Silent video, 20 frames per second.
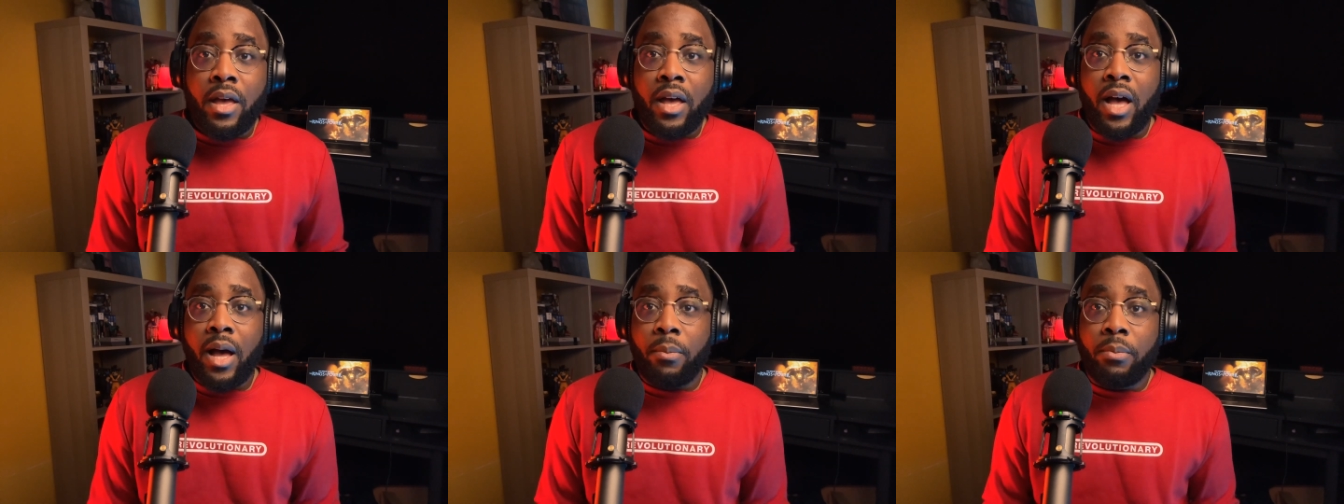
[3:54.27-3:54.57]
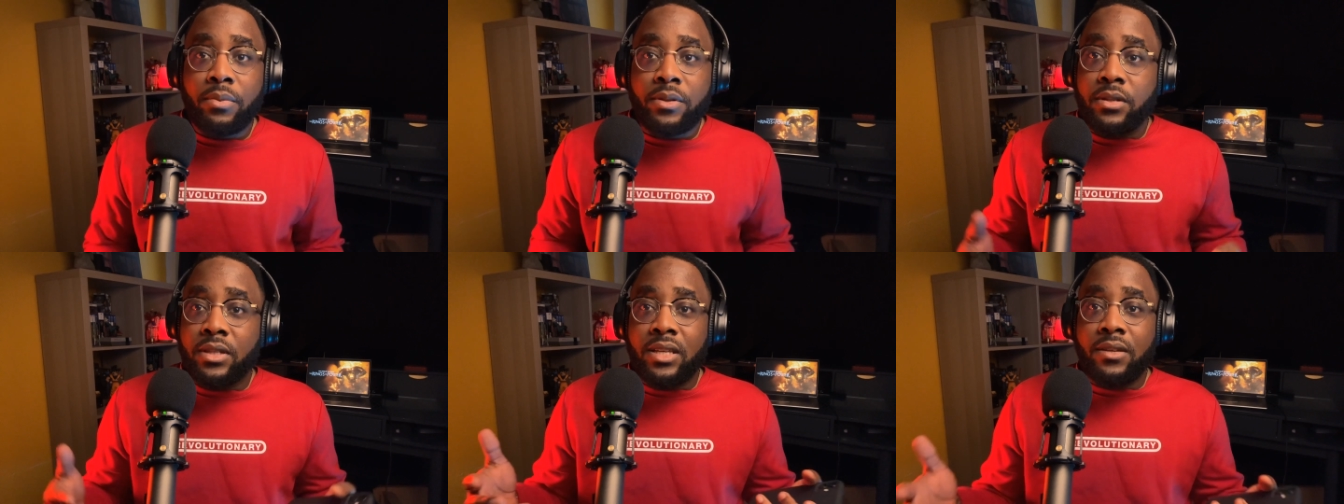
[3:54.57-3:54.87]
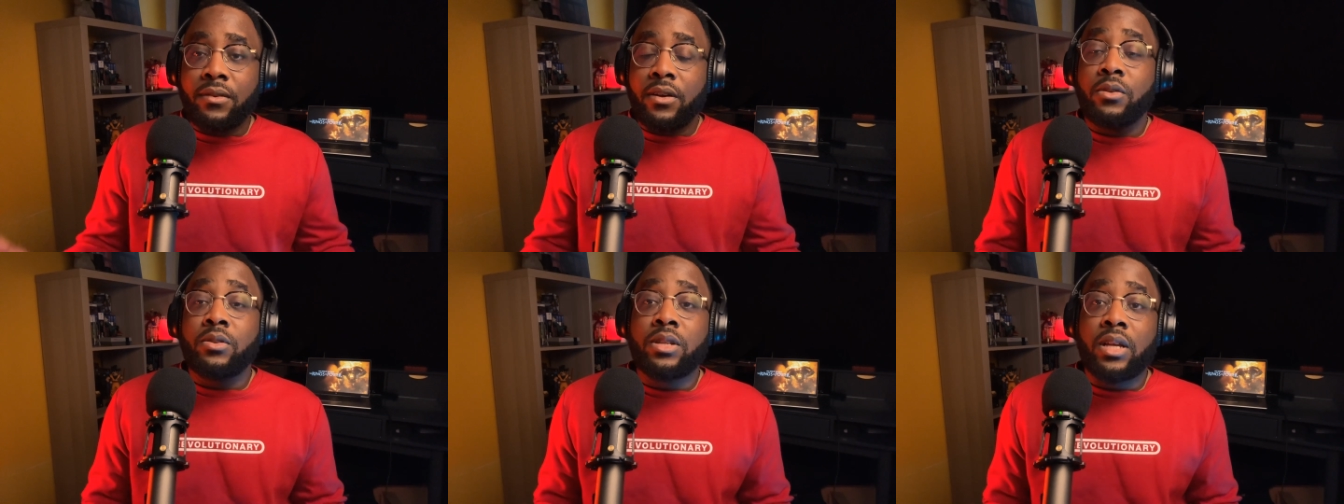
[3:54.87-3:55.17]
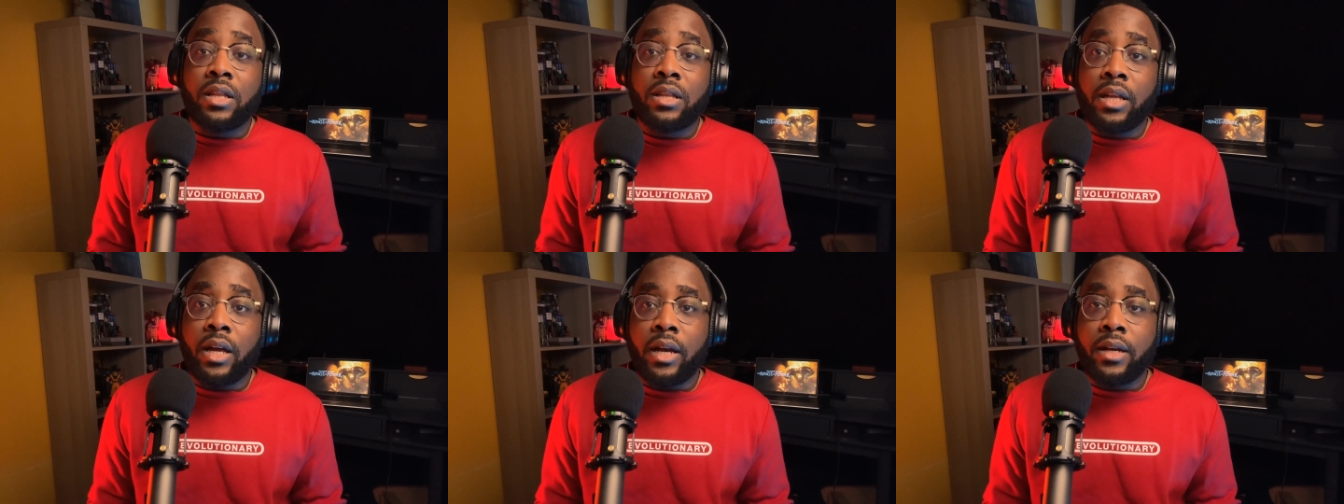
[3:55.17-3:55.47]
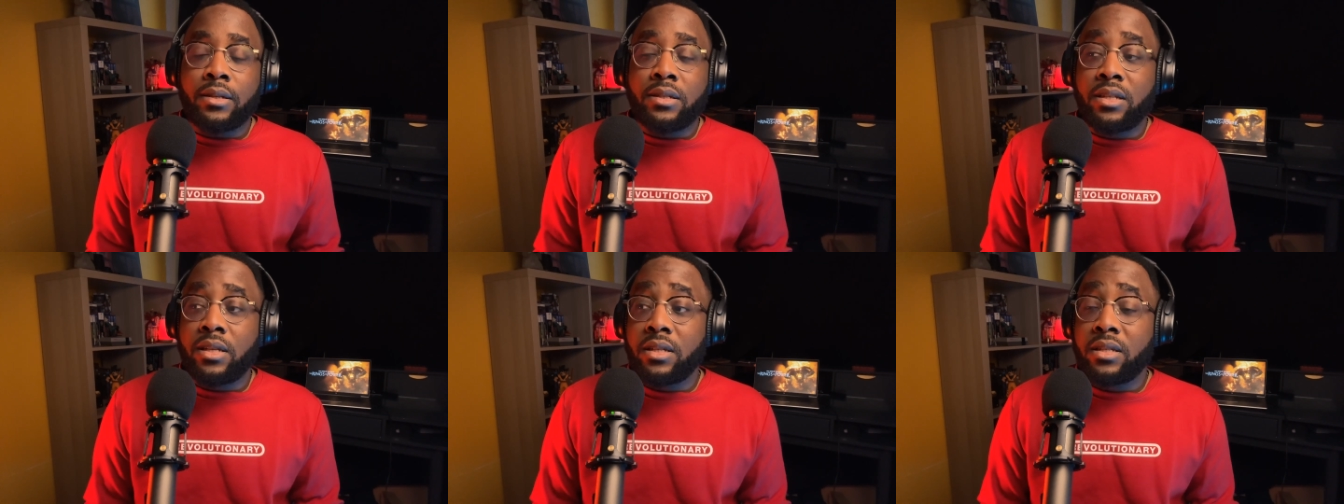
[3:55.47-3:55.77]
Ah, ce qui va nous
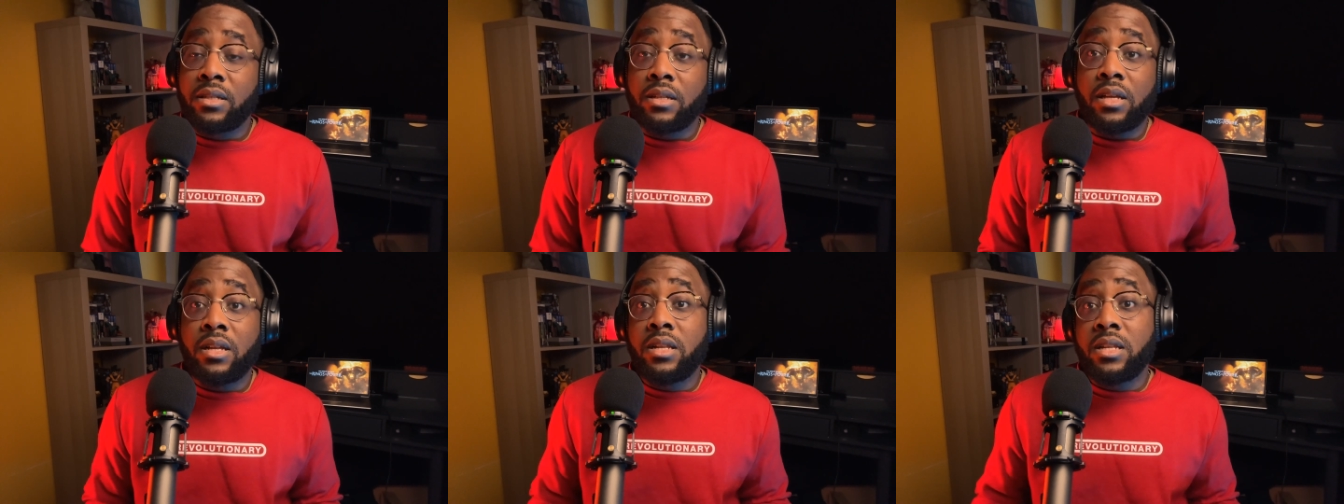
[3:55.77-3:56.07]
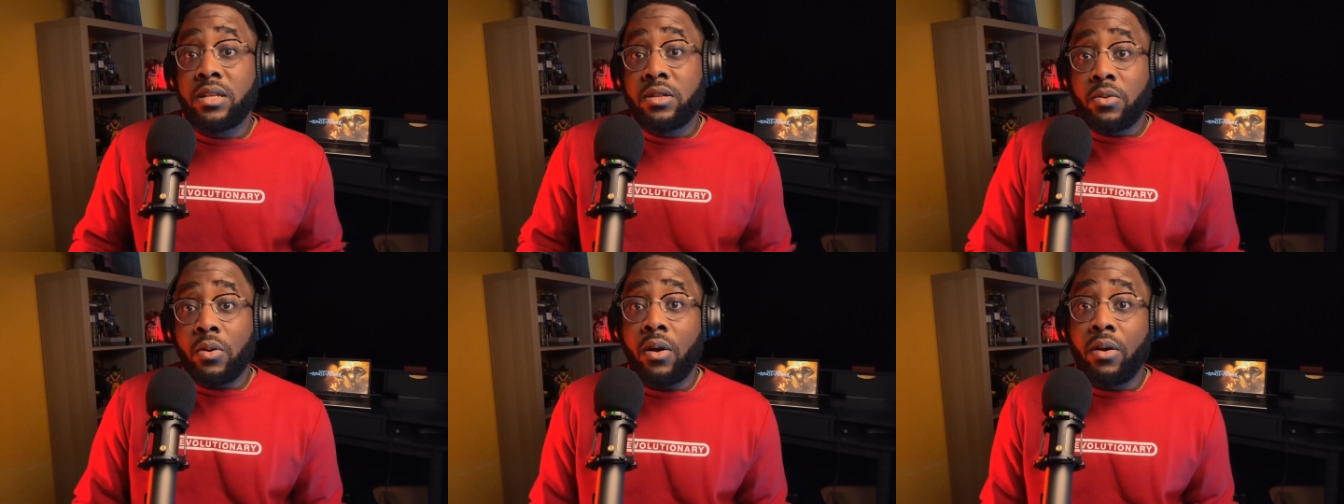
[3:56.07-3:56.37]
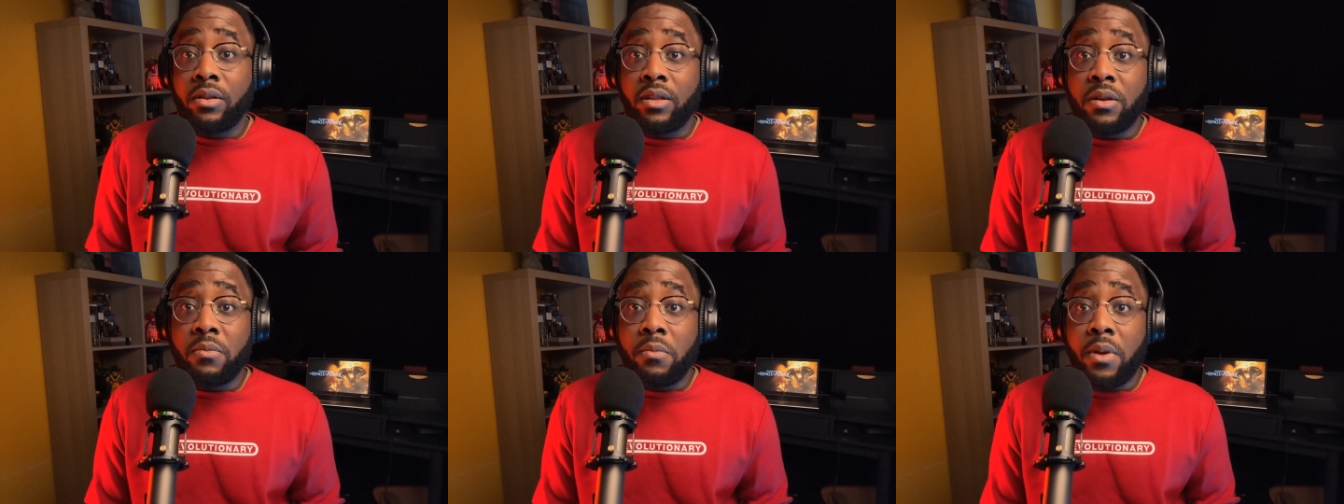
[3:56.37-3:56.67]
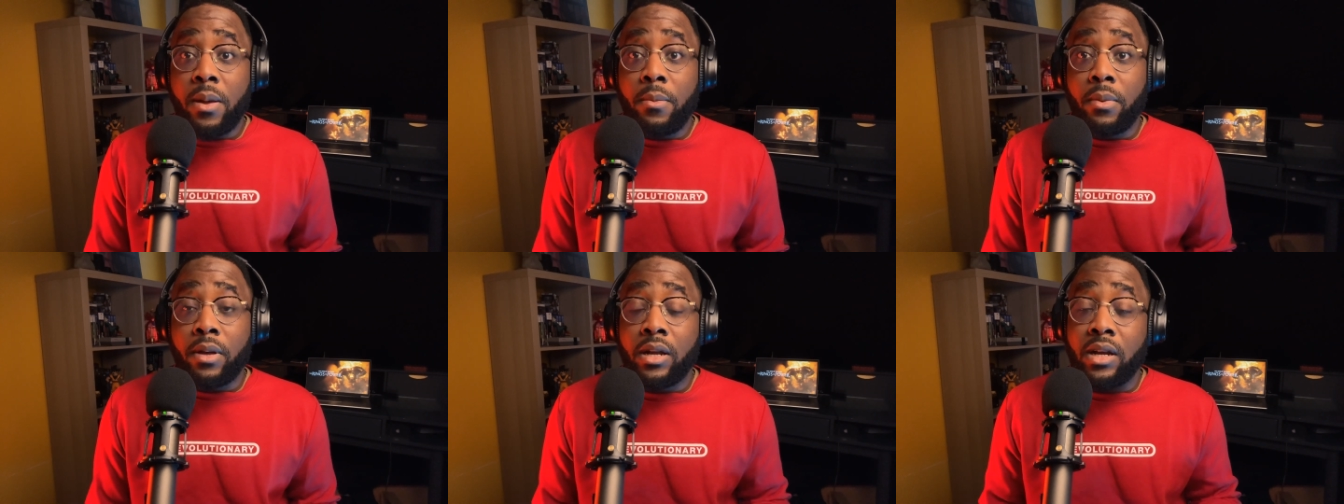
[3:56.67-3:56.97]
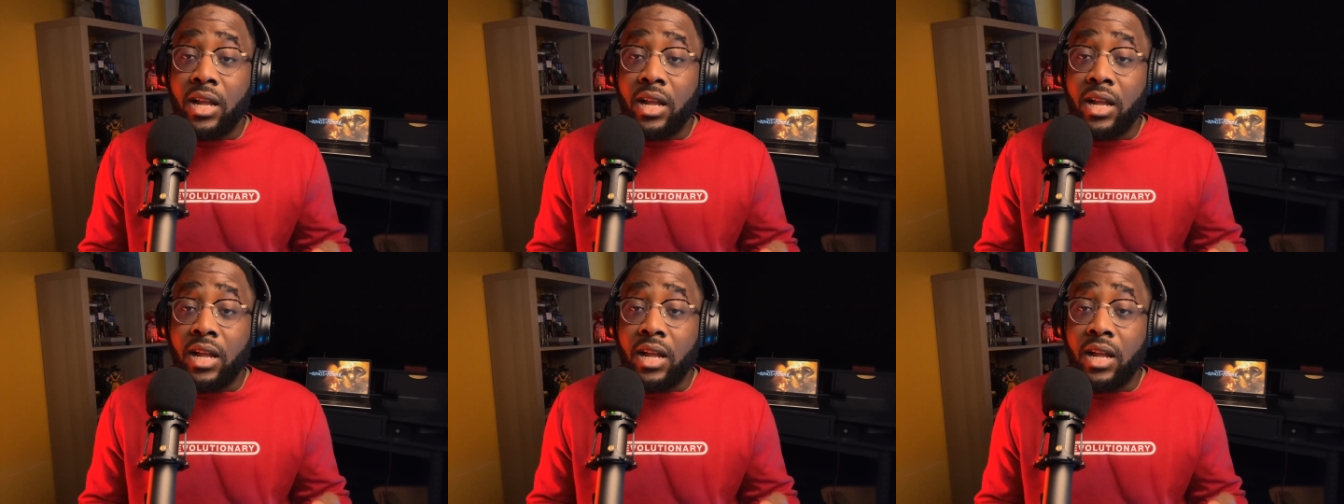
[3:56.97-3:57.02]
intéresser, c'est l'histoire en elle-même,